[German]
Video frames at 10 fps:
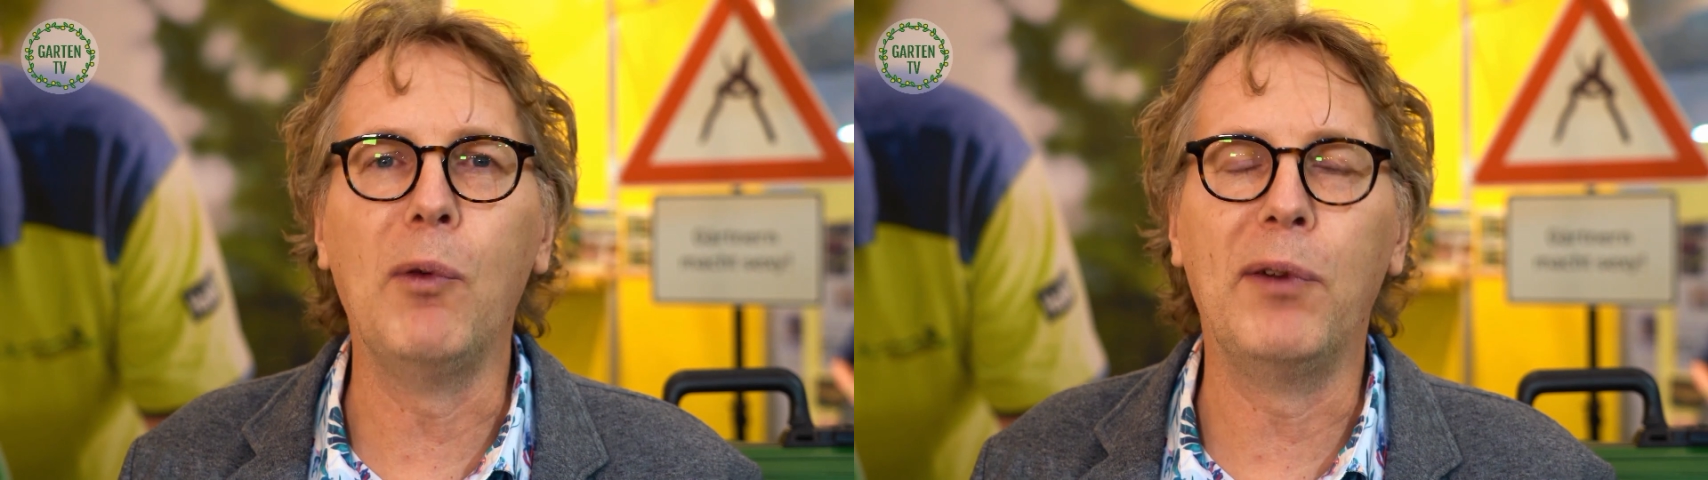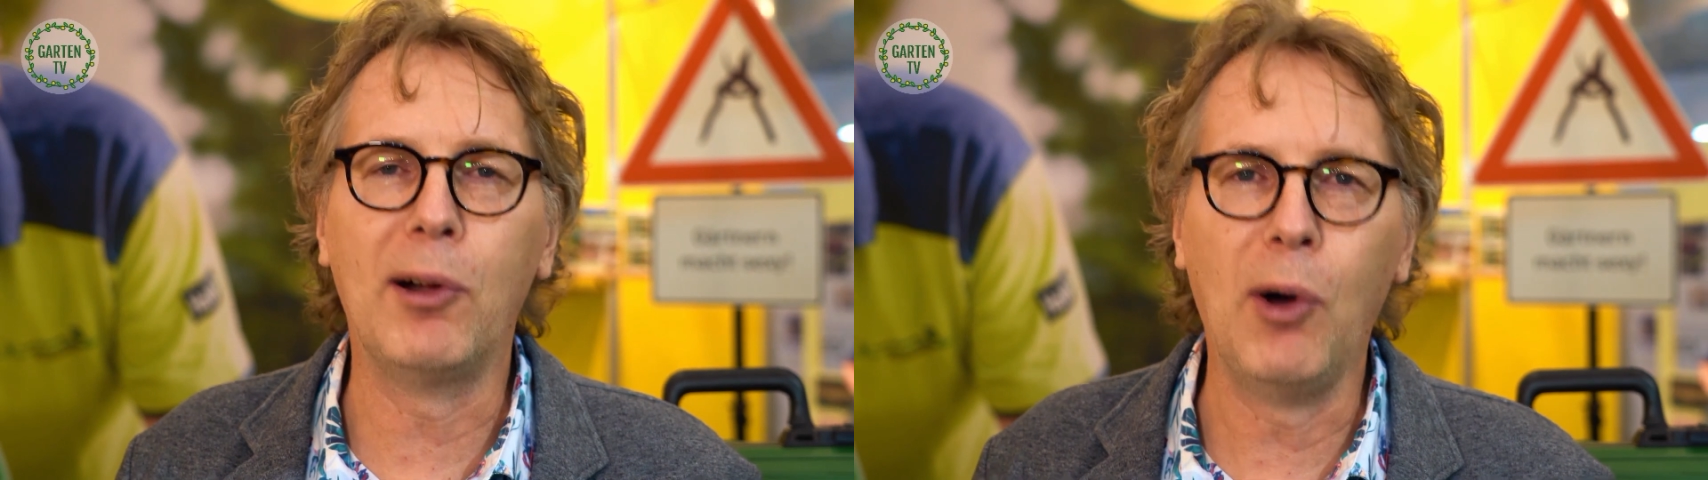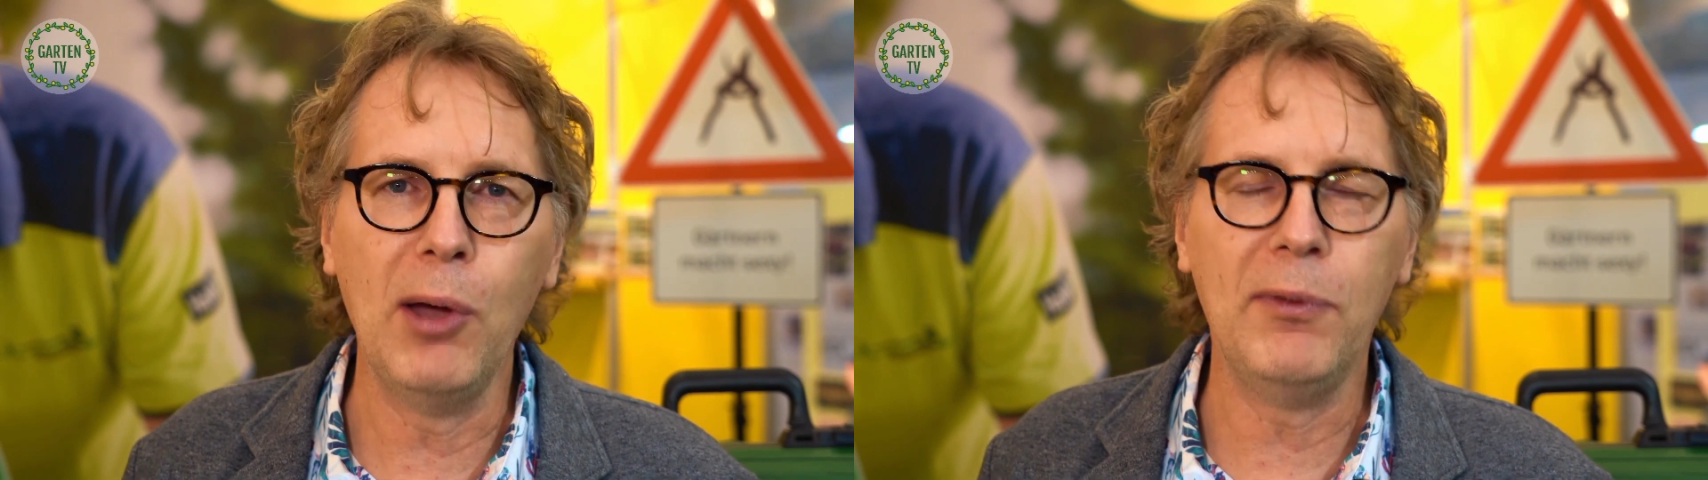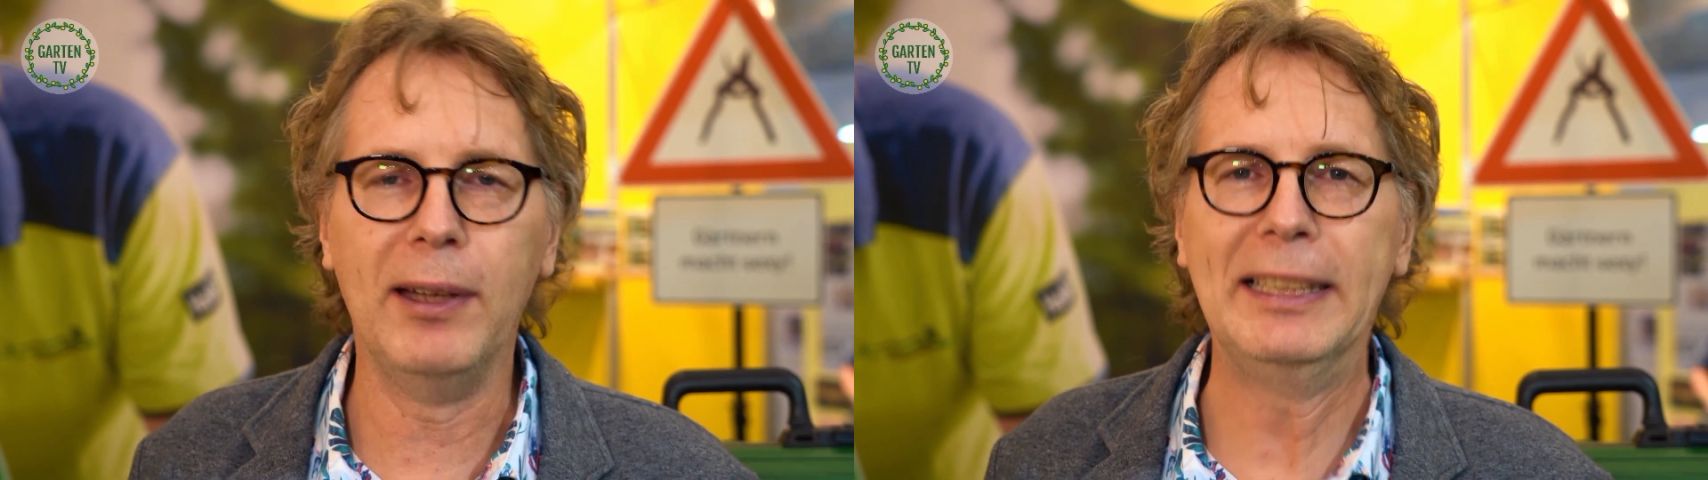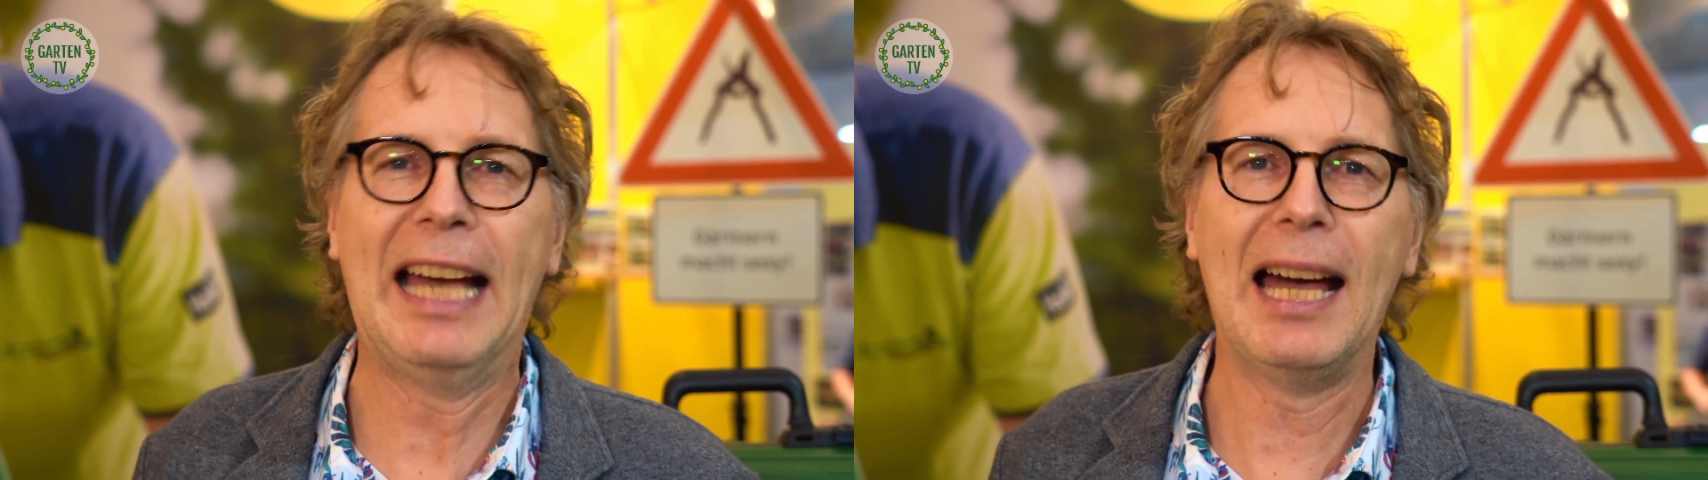auch
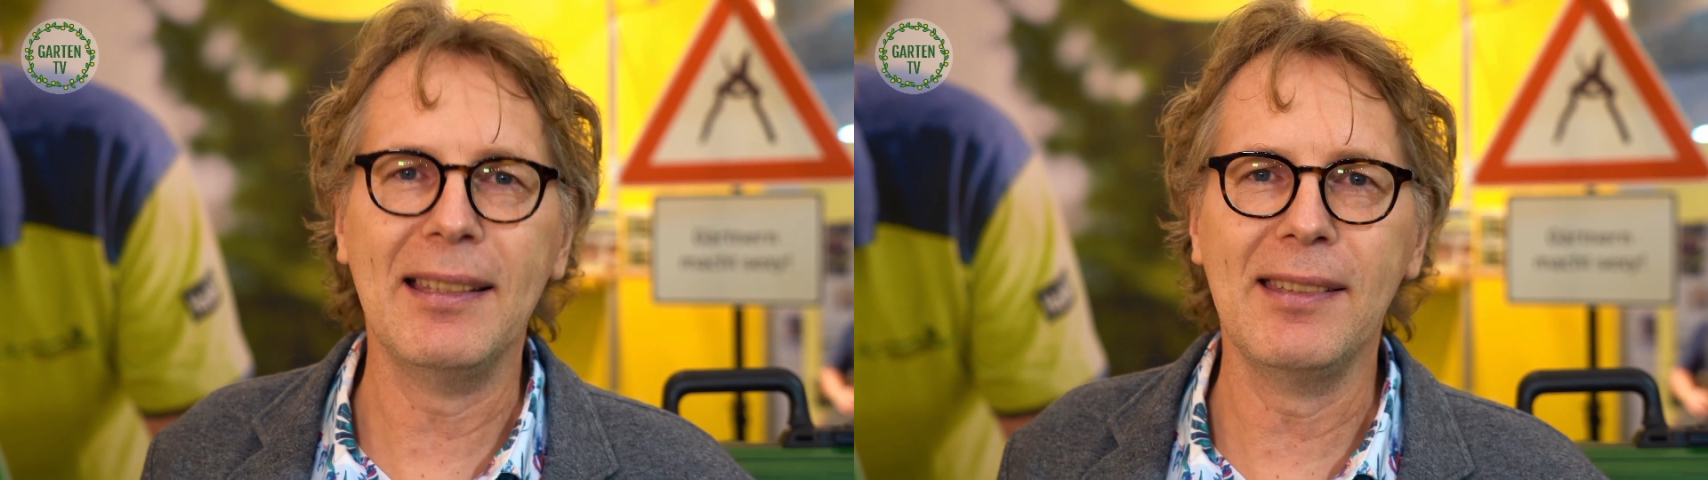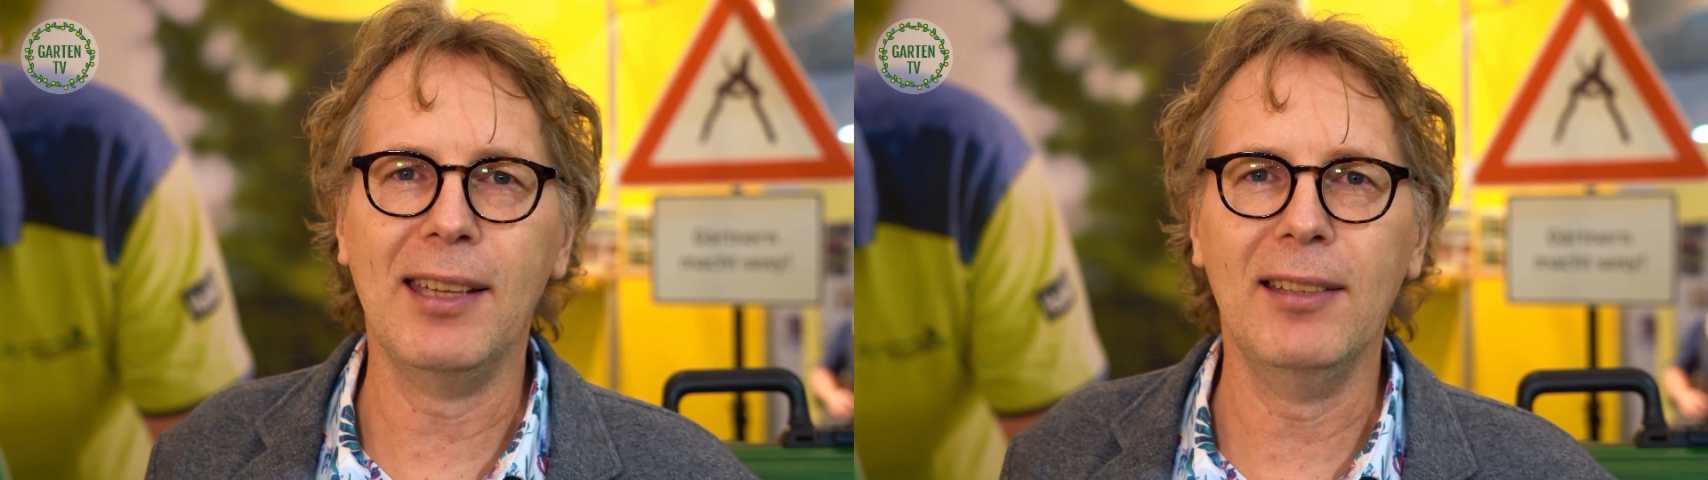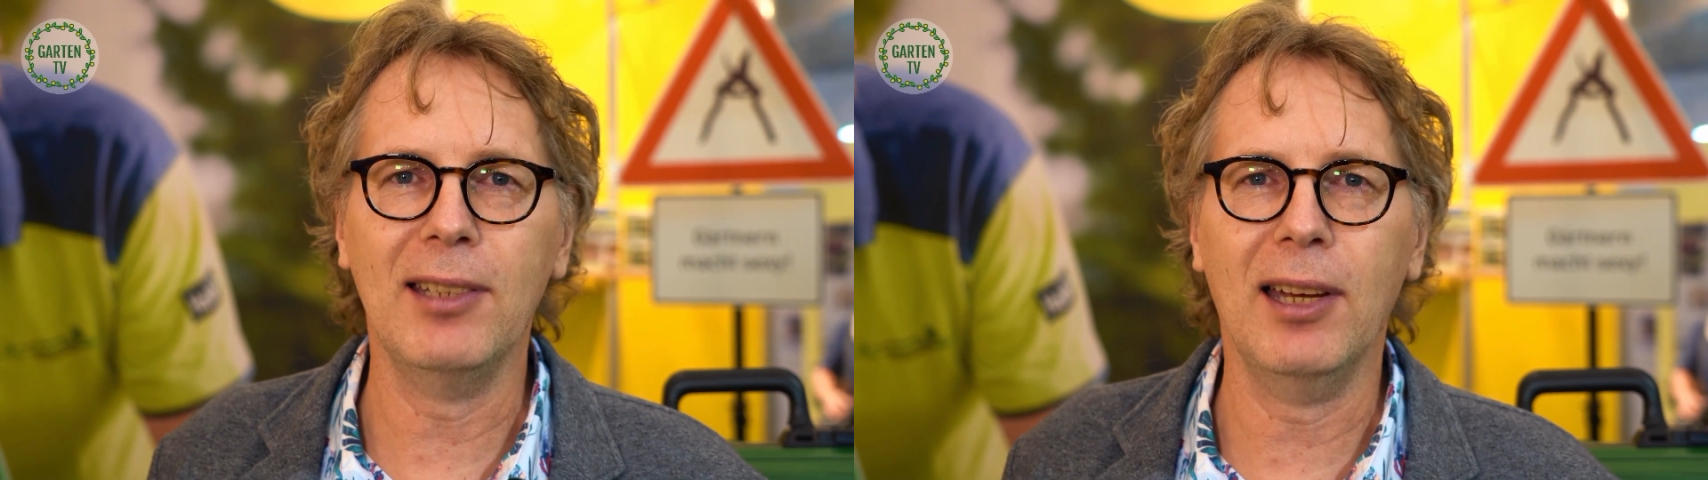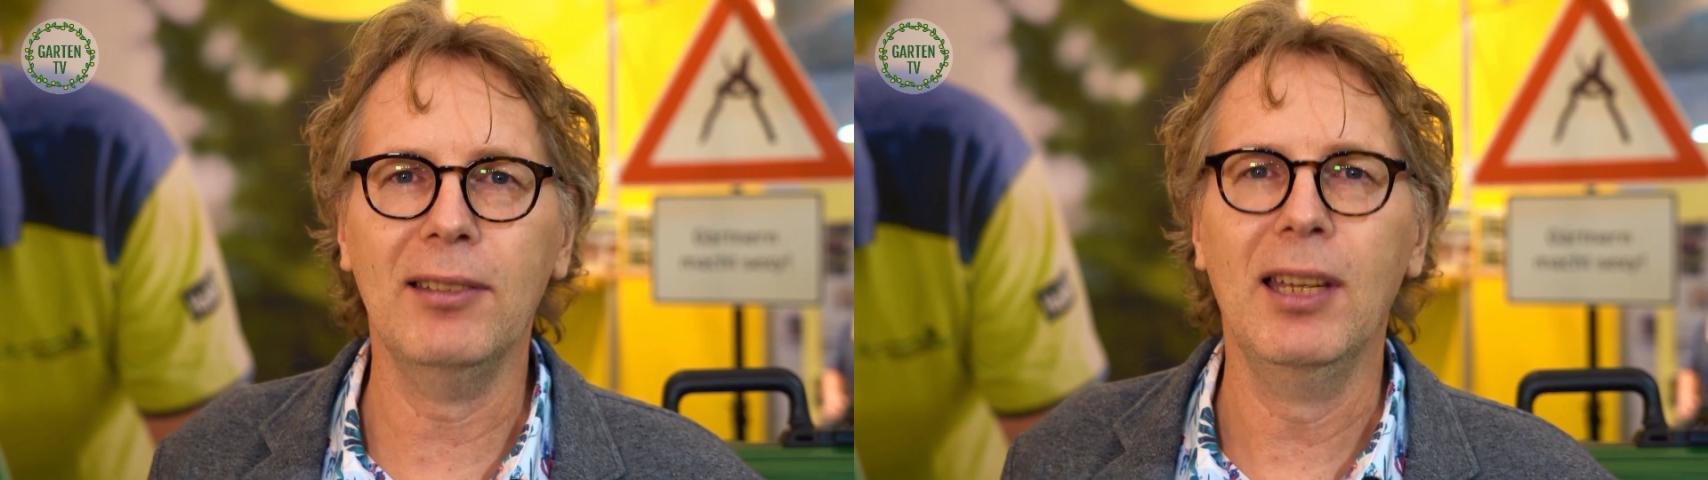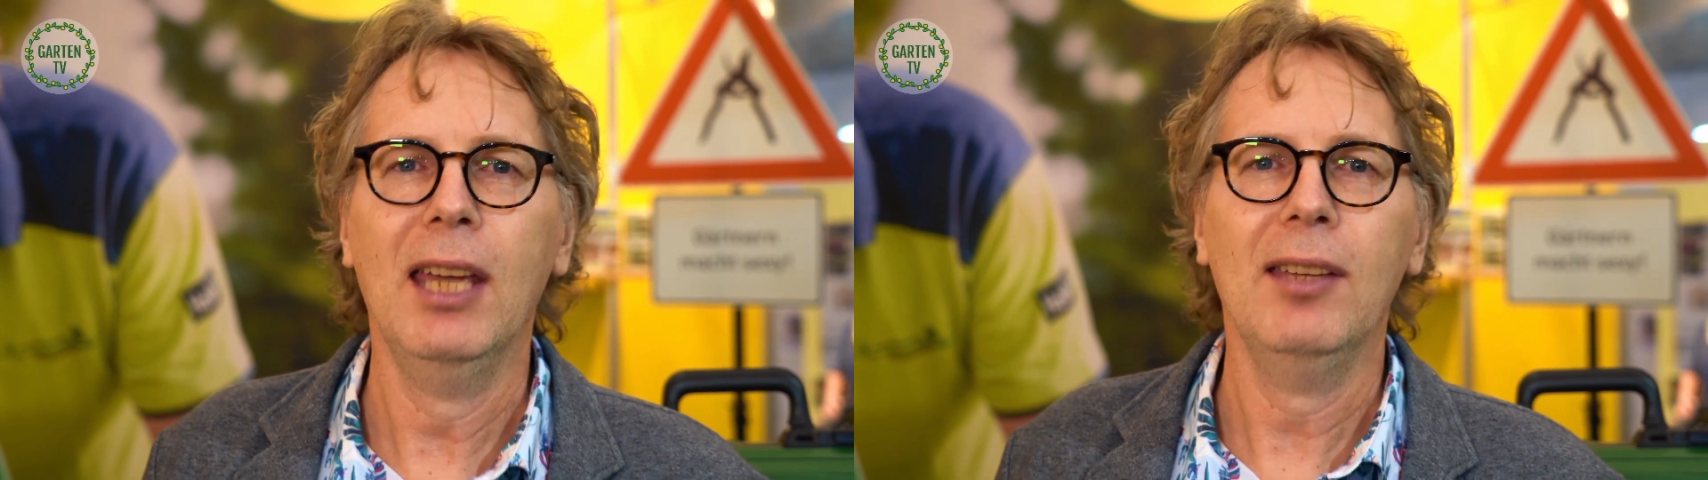Verkäufer in
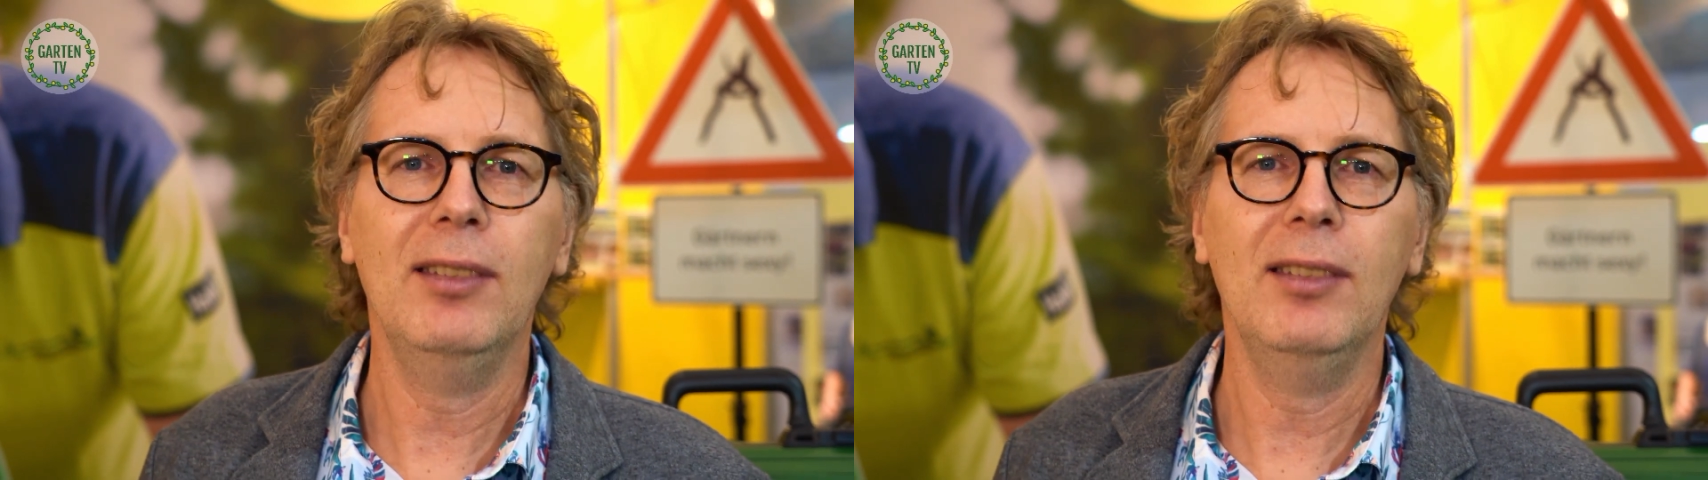Gartencentern,